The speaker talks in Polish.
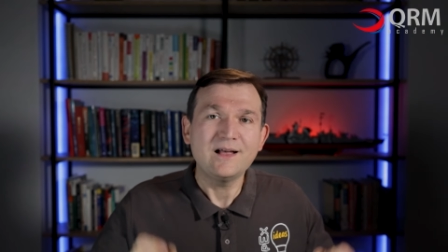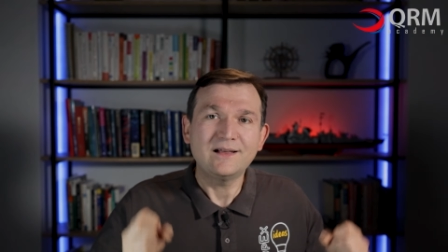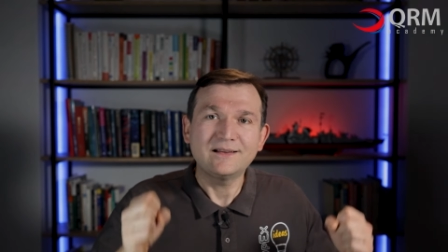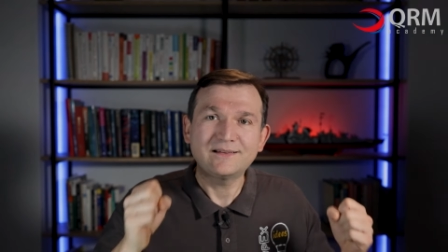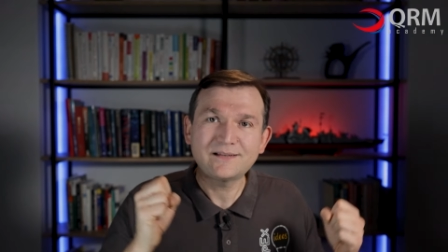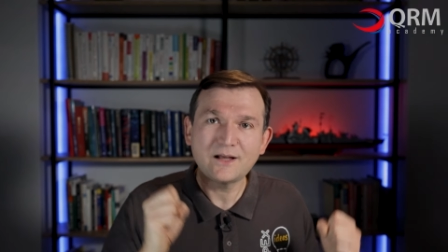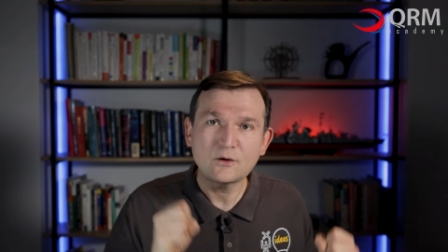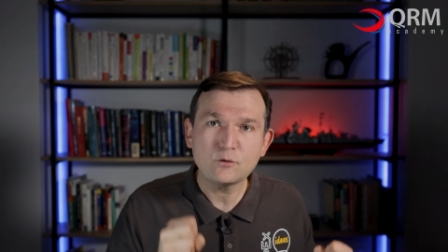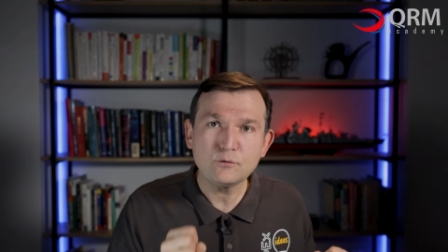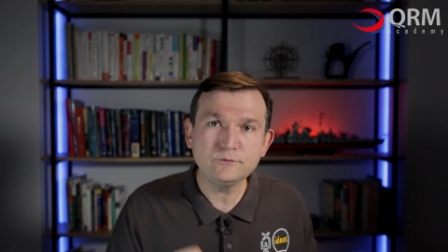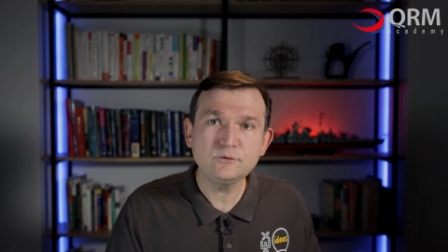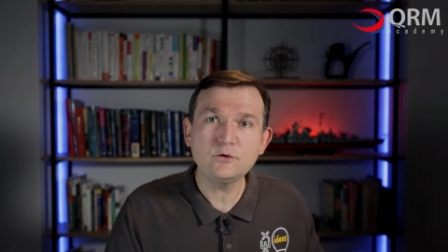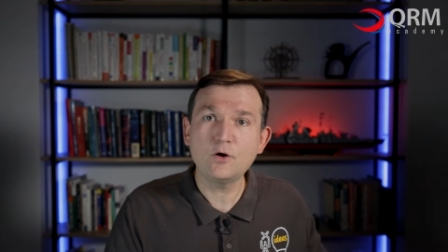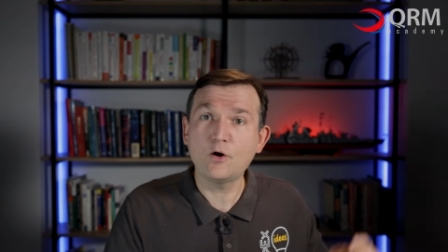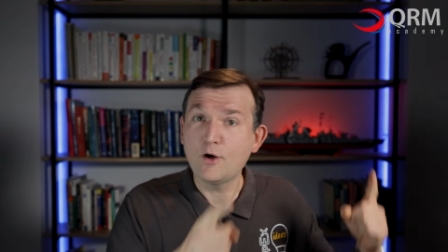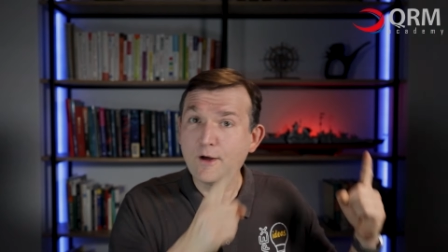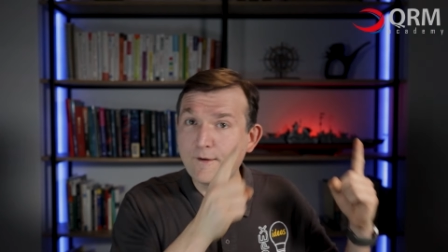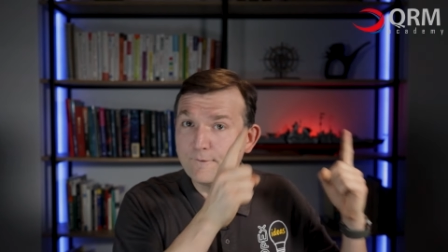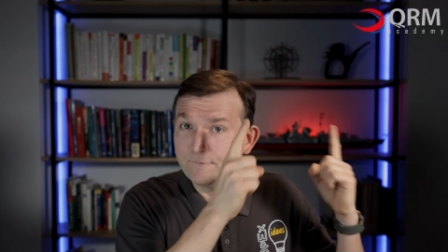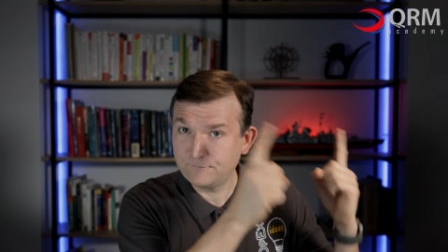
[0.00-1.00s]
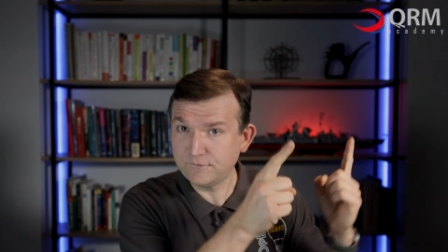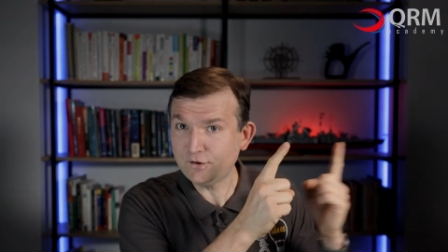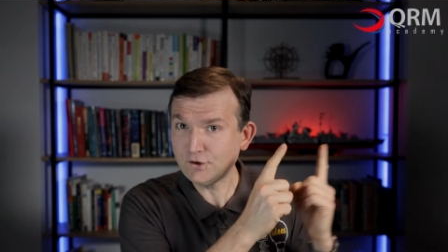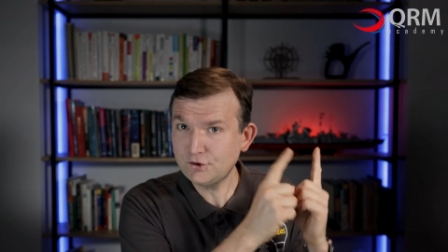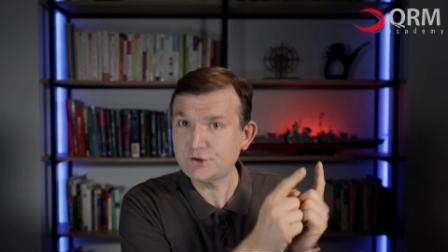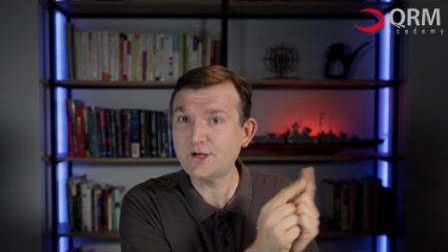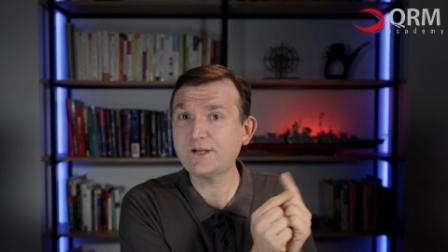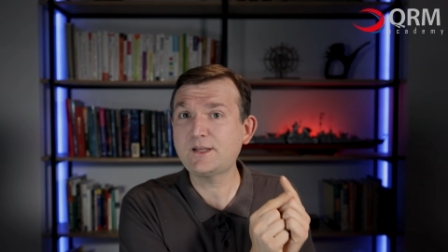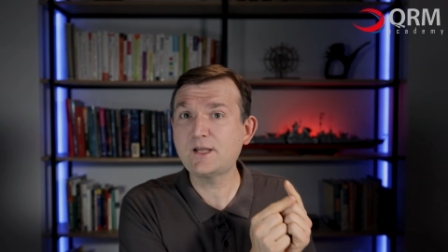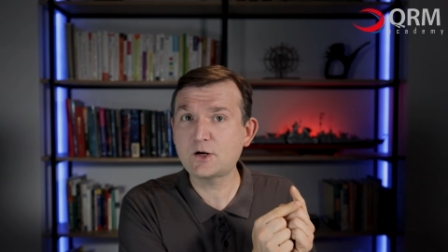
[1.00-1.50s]
zarówno
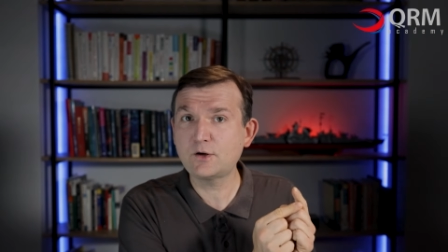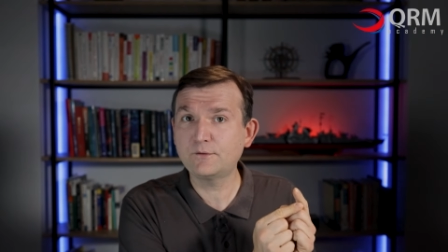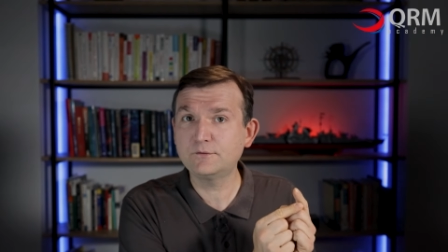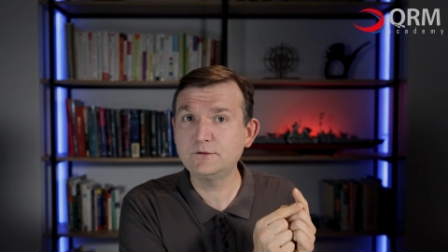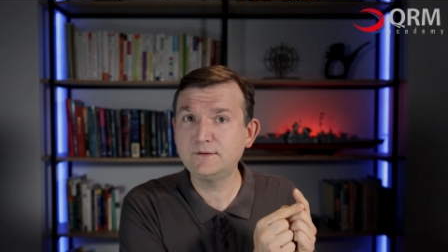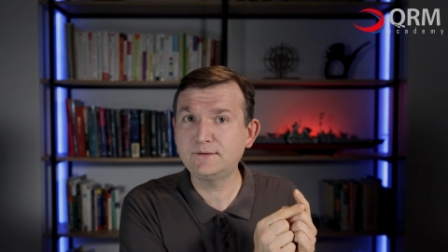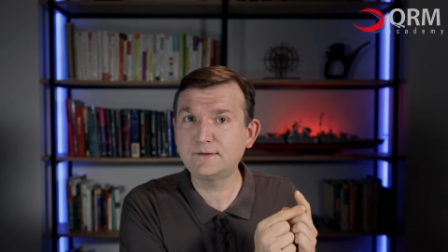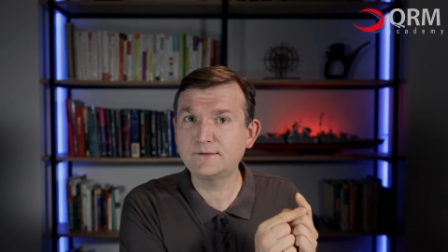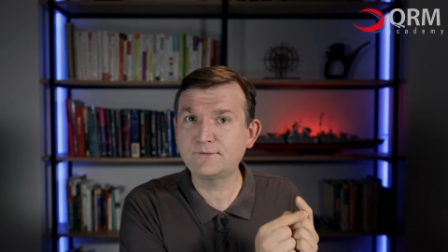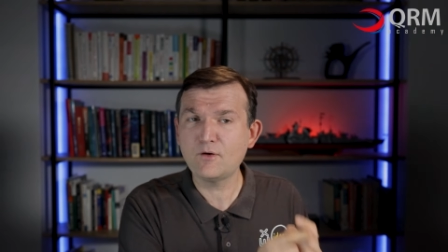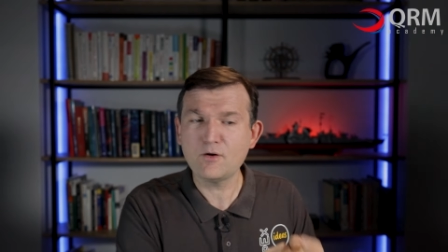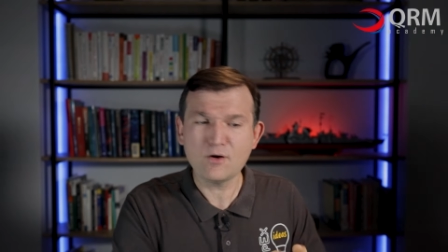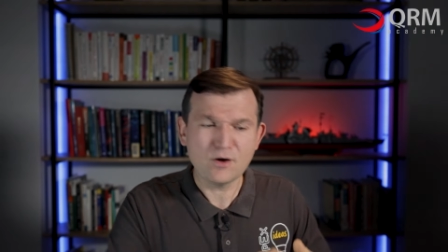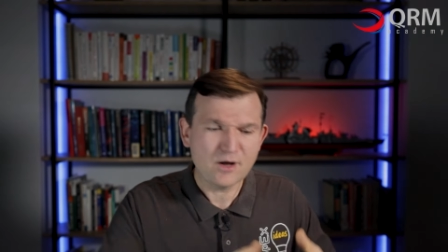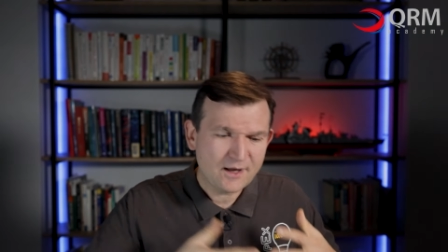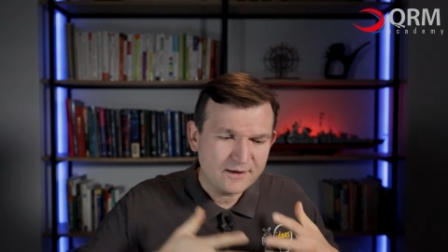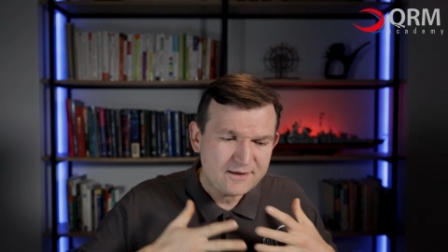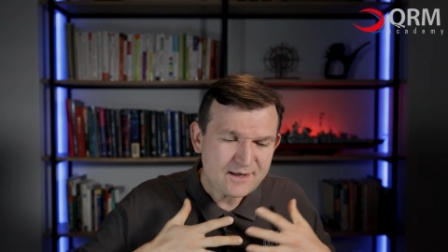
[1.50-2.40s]
wyższe kierownictwo,